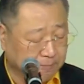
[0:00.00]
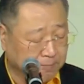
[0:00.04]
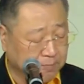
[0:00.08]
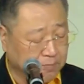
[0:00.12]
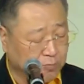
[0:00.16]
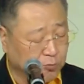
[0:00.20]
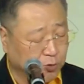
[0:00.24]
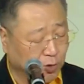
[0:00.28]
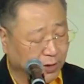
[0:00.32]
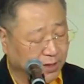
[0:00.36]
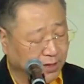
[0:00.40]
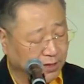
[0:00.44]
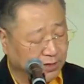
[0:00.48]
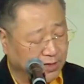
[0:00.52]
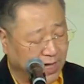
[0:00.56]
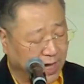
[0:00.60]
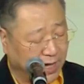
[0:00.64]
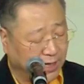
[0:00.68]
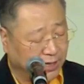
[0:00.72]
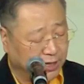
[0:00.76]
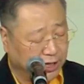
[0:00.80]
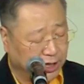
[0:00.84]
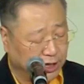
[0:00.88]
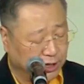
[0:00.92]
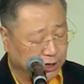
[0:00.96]
对待
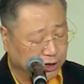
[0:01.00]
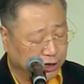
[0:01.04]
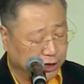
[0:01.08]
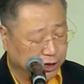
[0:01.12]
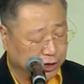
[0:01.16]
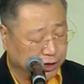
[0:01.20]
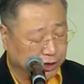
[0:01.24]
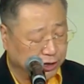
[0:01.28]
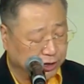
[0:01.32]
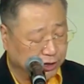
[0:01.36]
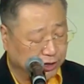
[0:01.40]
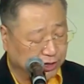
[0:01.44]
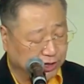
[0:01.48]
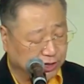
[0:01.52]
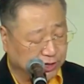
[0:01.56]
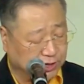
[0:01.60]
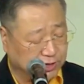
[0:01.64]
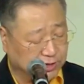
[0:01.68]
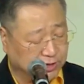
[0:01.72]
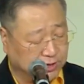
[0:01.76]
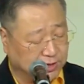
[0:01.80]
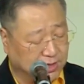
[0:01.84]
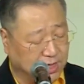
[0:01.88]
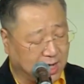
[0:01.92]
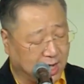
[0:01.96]
你妻子
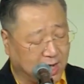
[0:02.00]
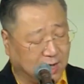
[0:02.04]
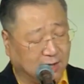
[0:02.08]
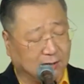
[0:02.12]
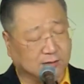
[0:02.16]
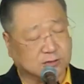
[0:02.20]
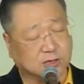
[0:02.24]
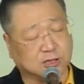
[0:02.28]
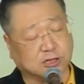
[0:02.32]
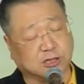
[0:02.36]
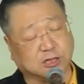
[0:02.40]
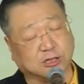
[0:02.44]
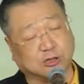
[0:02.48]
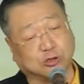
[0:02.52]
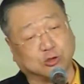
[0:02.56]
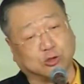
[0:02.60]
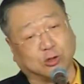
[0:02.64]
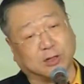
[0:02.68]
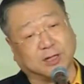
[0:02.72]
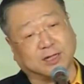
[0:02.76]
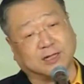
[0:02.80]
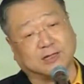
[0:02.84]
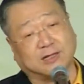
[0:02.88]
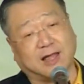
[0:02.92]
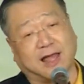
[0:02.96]
一样去
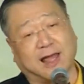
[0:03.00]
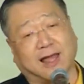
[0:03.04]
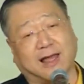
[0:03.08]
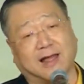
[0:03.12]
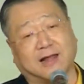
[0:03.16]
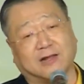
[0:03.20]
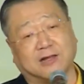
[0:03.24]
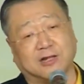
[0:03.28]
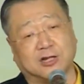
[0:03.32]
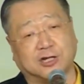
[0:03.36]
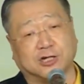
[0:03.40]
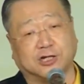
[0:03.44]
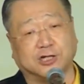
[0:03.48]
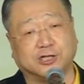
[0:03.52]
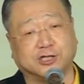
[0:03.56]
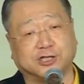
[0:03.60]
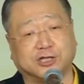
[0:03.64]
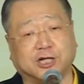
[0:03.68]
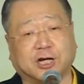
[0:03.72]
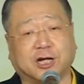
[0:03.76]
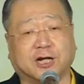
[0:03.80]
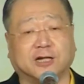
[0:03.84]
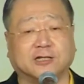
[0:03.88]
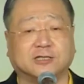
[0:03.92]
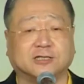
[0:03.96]
对待你
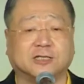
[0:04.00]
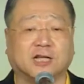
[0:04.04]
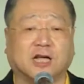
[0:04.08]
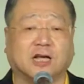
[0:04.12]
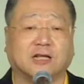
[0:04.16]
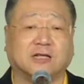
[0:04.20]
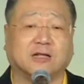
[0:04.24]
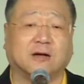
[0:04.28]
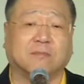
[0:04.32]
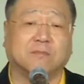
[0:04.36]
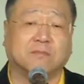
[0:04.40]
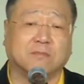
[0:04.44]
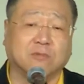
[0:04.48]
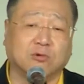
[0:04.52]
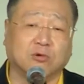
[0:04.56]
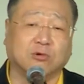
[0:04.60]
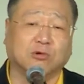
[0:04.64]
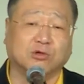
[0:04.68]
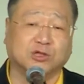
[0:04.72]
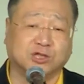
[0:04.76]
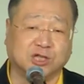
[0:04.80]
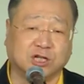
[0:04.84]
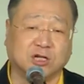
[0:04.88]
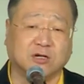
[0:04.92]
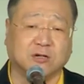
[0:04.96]
现在的母
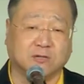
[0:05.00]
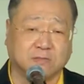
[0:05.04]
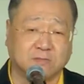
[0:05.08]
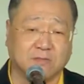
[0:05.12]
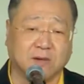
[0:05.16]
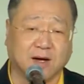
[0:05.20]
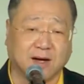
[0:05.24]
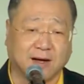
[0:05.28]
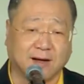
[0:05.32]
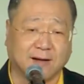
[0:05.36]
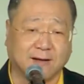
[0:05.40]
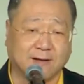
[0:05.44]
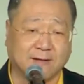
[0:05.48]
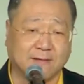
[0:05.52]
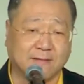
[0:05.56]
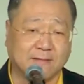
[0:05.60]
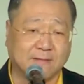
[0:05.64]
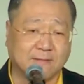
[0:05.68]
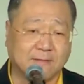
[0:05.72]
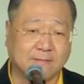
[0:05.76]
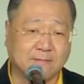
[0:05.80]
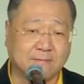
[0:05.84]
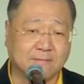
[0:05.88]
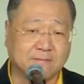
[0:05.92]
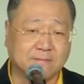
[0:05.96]
亲嘛？
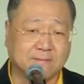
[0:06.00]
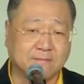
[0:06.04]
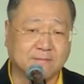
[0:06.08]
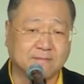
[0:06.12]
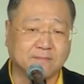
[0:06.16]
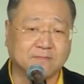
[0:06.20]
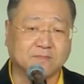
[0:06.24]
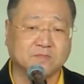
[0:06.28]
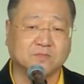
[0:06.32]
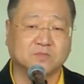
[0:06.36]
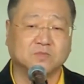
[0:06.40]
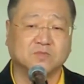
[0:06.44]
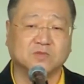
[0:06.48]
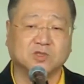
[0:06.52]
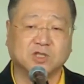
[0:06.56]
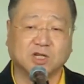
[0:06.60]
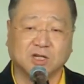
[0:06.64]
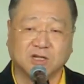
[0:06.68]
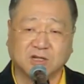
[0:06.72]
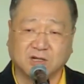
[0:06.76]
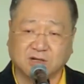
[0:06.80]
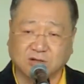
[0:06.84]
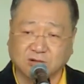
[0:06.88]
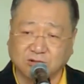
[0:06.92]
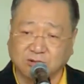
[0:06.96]
这
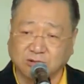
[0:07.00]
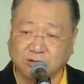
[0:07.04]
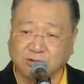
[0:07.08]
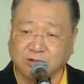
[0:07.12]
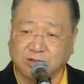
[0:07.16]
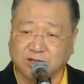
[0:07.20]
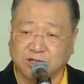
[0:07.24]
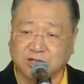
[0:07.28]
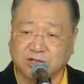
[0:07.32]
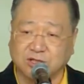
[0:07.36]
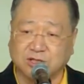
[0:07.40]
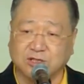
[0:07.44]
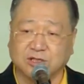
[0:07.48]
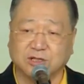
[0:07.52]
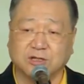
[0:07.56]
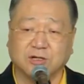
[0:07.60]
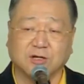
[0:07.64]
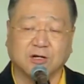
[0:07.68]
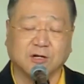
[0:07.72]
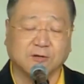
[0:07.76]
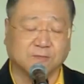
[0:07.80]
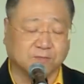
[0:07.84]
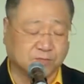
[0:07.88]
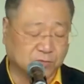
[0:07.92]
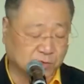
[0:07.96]
个故事
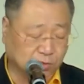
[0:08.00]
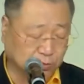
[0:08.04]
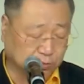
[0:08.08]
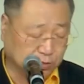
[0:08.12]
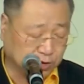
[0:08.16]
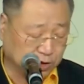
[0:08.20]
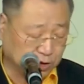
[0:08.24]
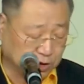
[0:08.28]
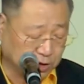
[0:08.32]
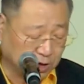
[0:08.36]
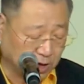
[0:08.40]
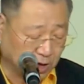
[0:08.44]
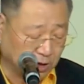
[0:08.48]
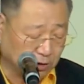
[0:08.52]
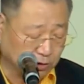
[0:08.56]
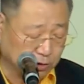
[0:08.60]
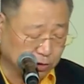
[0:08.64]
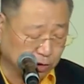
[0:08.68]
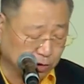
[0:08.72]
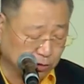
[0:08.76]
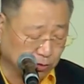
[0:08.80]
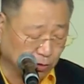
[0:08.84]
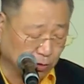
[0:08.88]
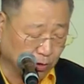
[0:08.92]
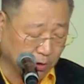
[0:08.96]
就是告
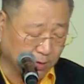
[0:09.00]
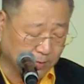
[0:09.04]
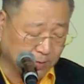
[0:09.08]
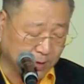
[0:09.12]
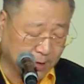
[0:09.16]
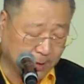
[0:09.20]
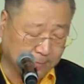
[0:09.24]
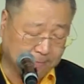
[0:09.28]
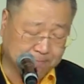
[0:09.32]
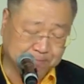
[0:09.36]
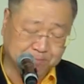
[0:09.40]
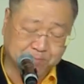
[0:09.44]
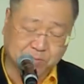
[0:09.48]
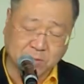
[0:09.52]
诉我们